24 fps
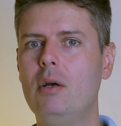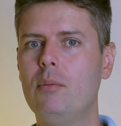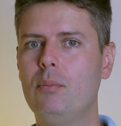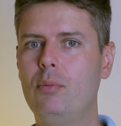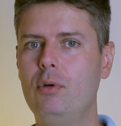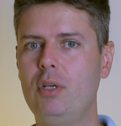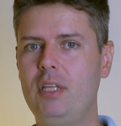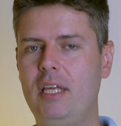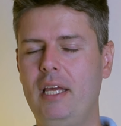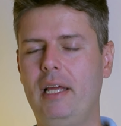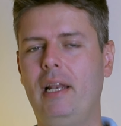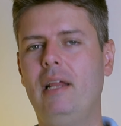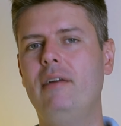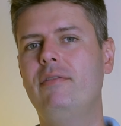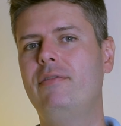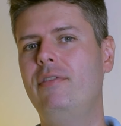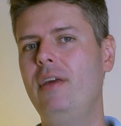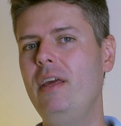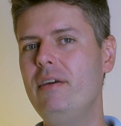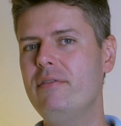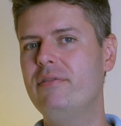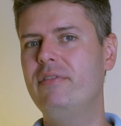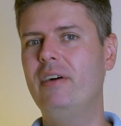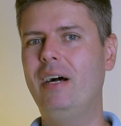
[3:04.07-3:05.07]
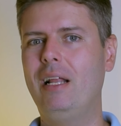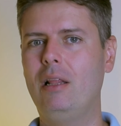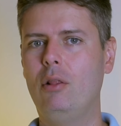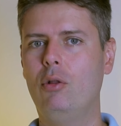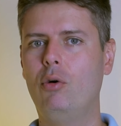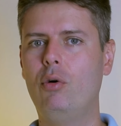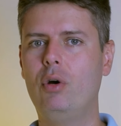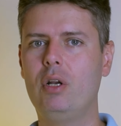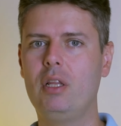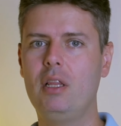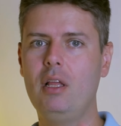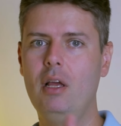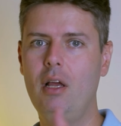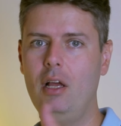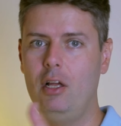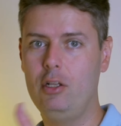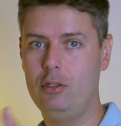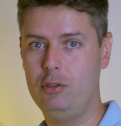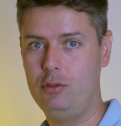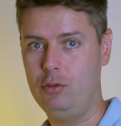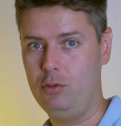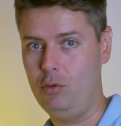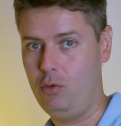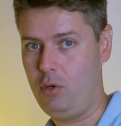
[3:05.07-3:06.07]
porque ela vê valor
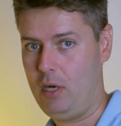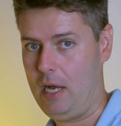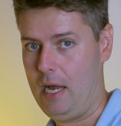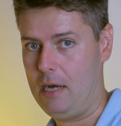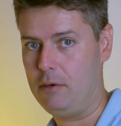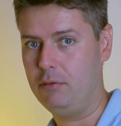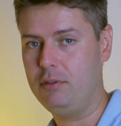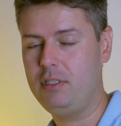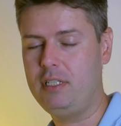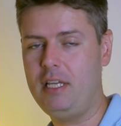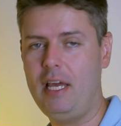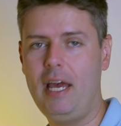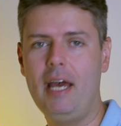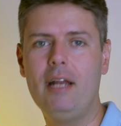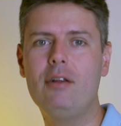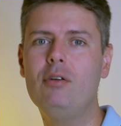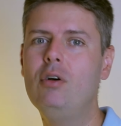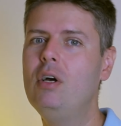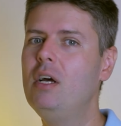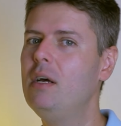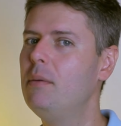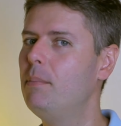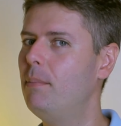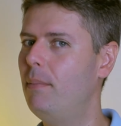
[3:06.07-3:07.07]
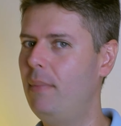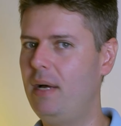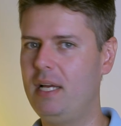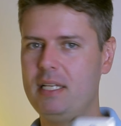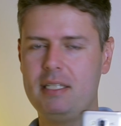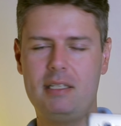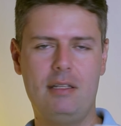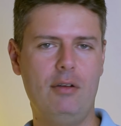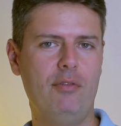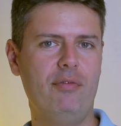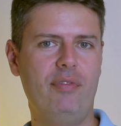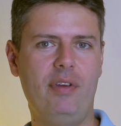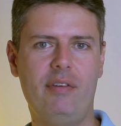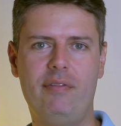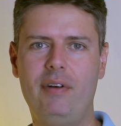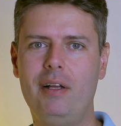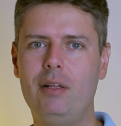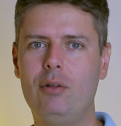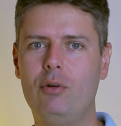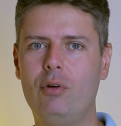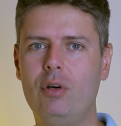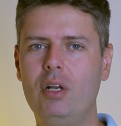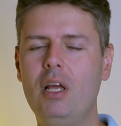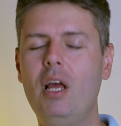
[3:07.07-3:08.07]
no carro zero, mas não vê
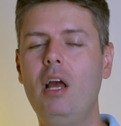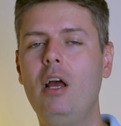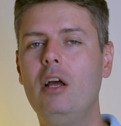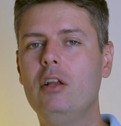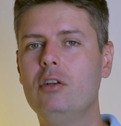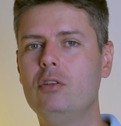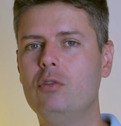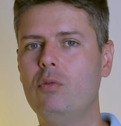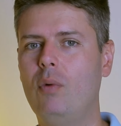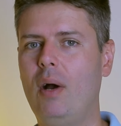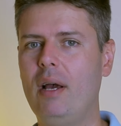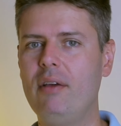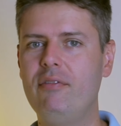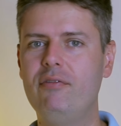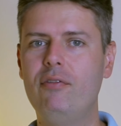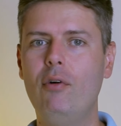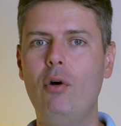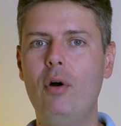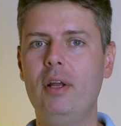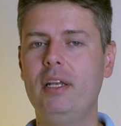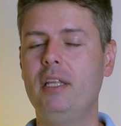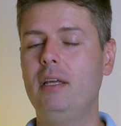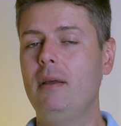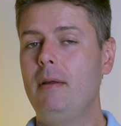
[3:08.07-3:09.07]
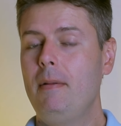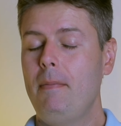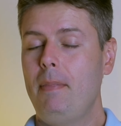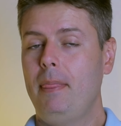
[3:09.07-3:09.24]
valor no iPhone.